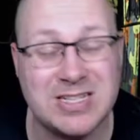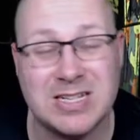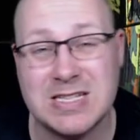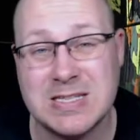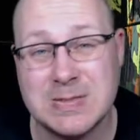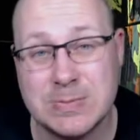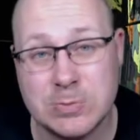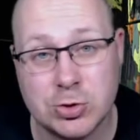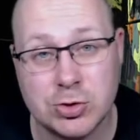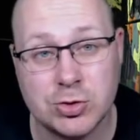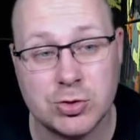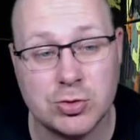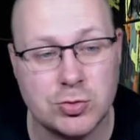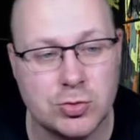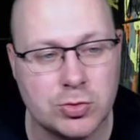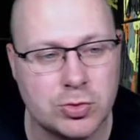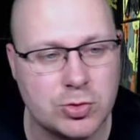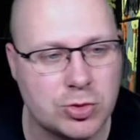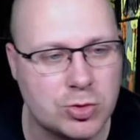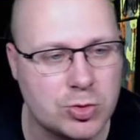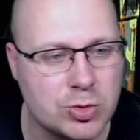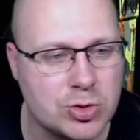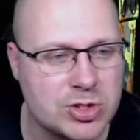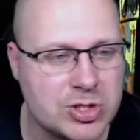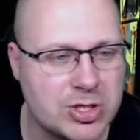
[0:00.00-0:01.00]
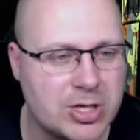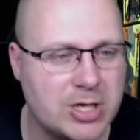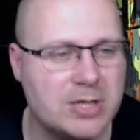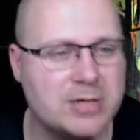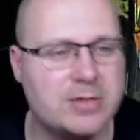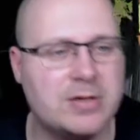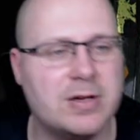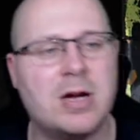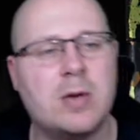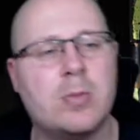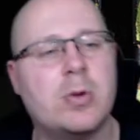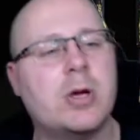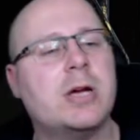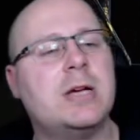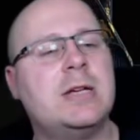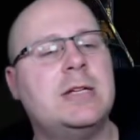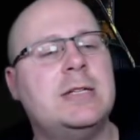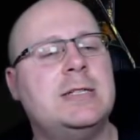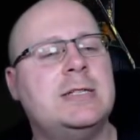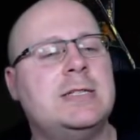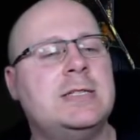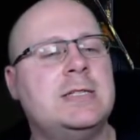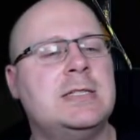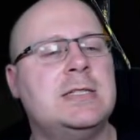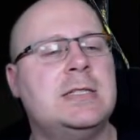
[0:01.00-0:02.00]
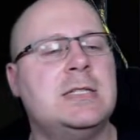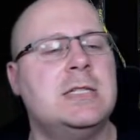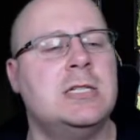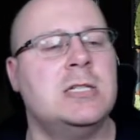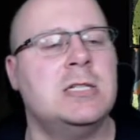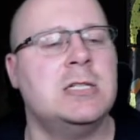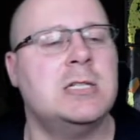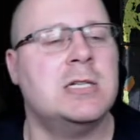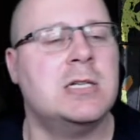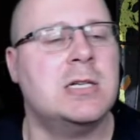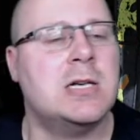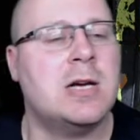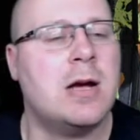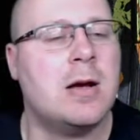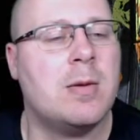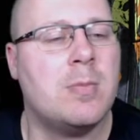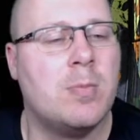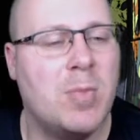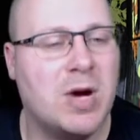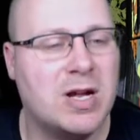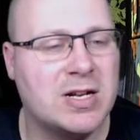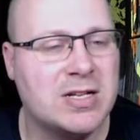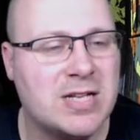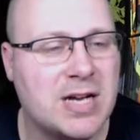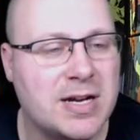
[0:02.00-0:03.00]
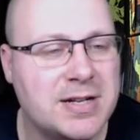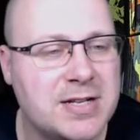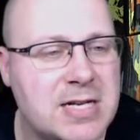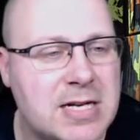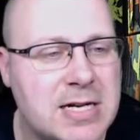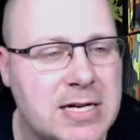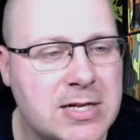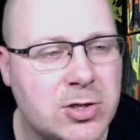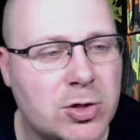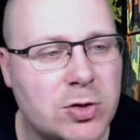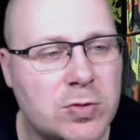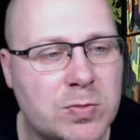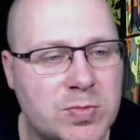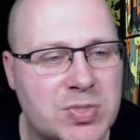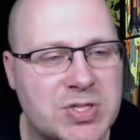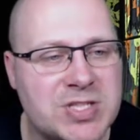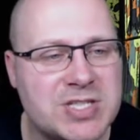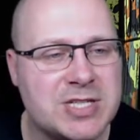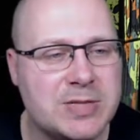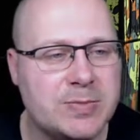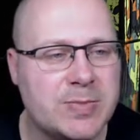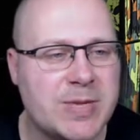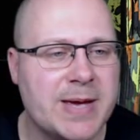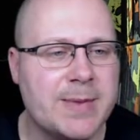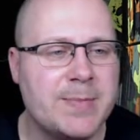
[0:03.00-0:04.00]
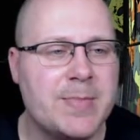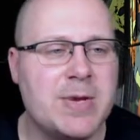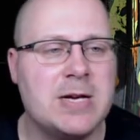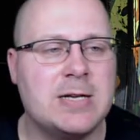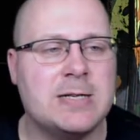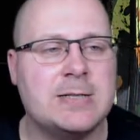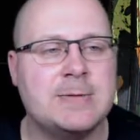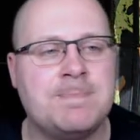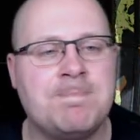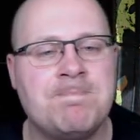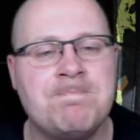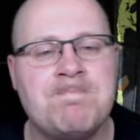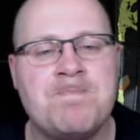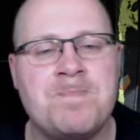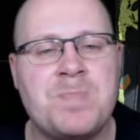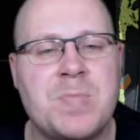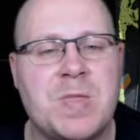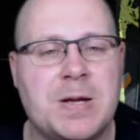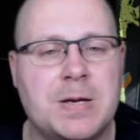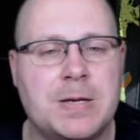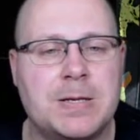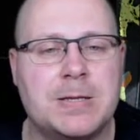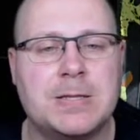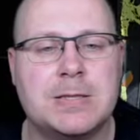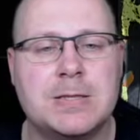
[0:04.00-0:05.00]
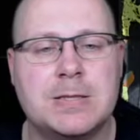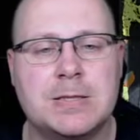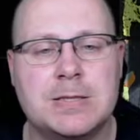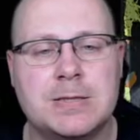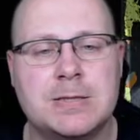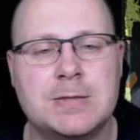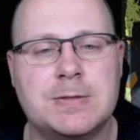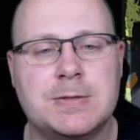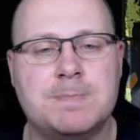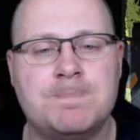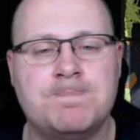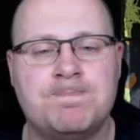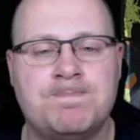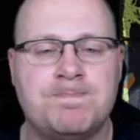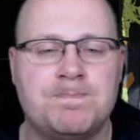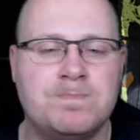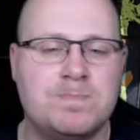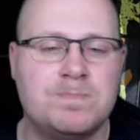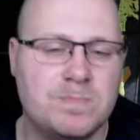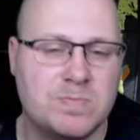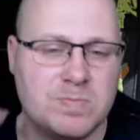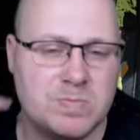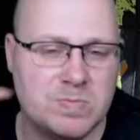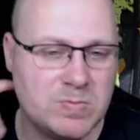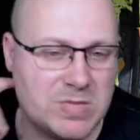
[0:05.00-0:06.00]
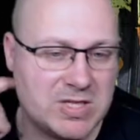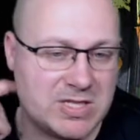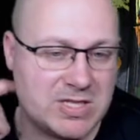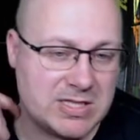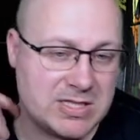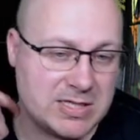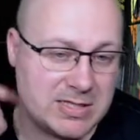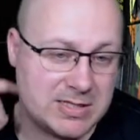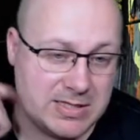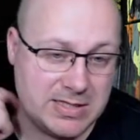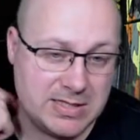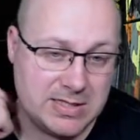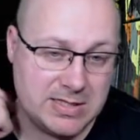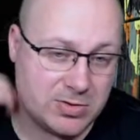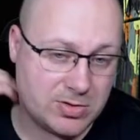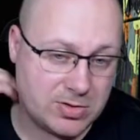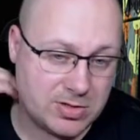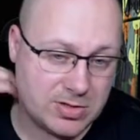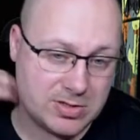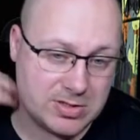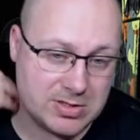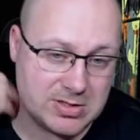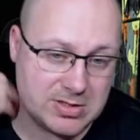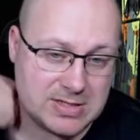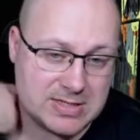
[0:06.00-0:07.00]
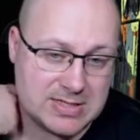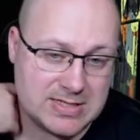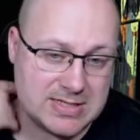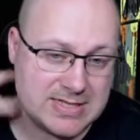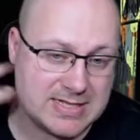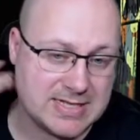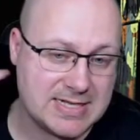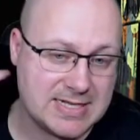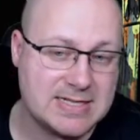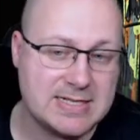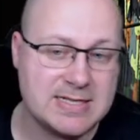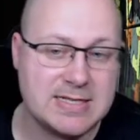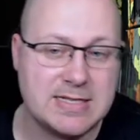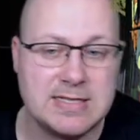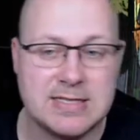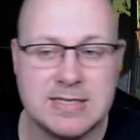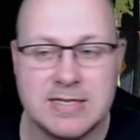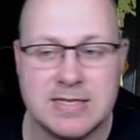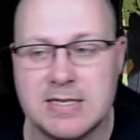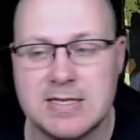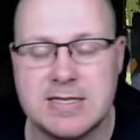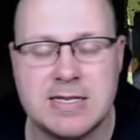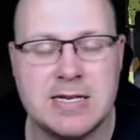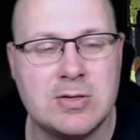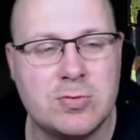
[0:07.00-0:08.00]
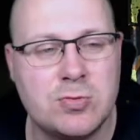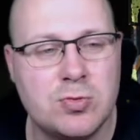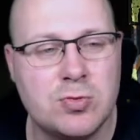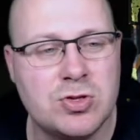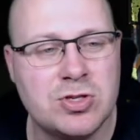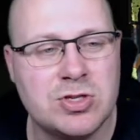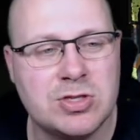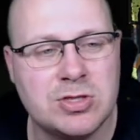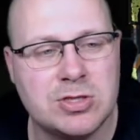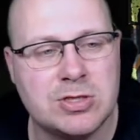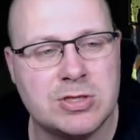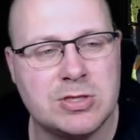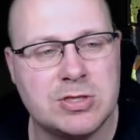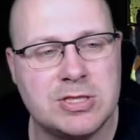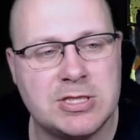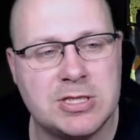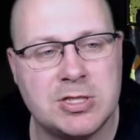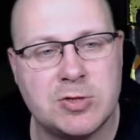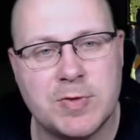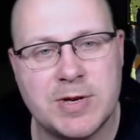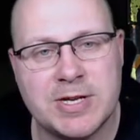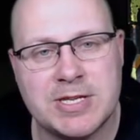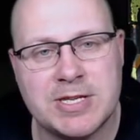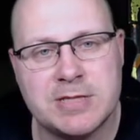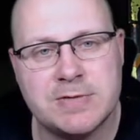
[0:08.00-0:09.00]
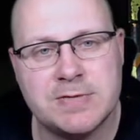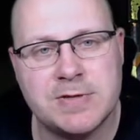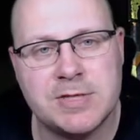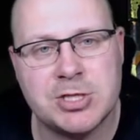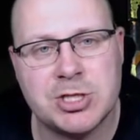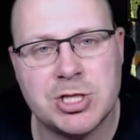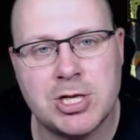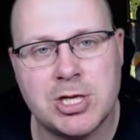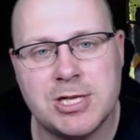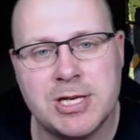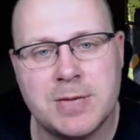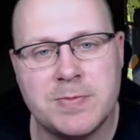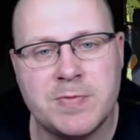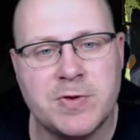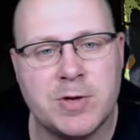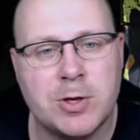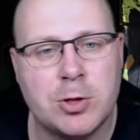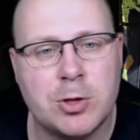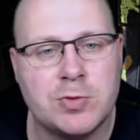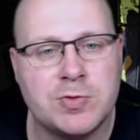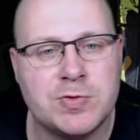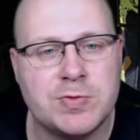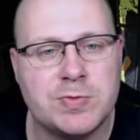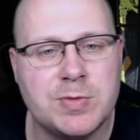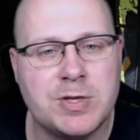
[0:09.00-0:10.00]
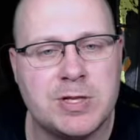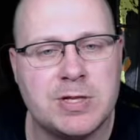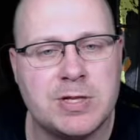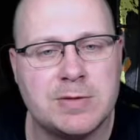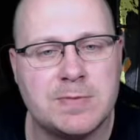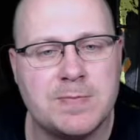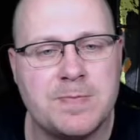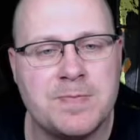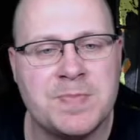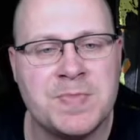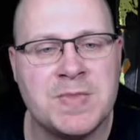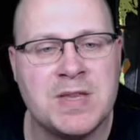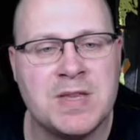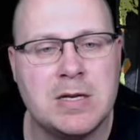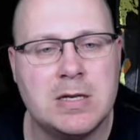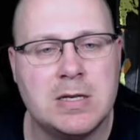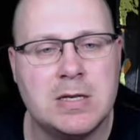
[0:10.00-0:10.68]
Sie hat zwar schon eine gute Schussrate, aber man kann halt noch ein bisschen mehr machen. Äh, man kann jedoch äh, sehr, sehr, sehr, sehr gut äh, den Quecksilber-Schalldämpfer rausmachen,